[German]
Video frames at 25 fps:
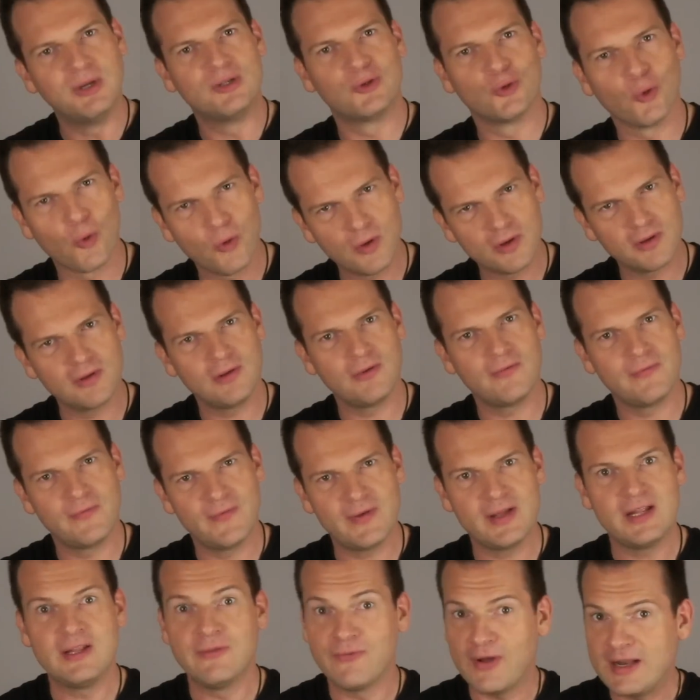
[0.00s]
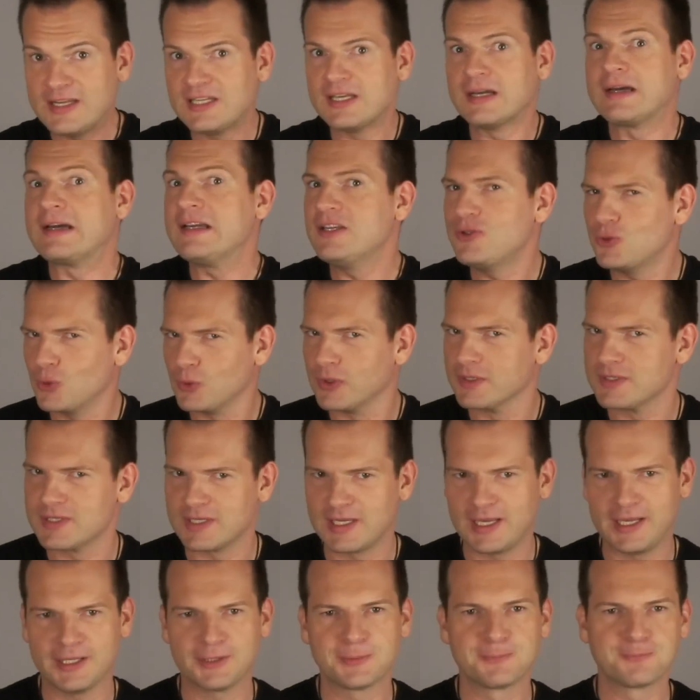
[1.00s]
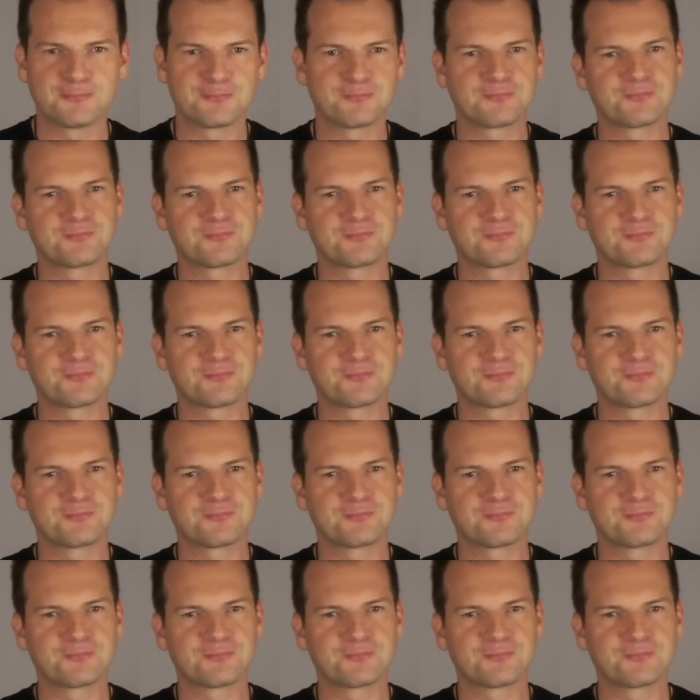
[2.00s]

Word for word: betonen, in welche Richtung es geht.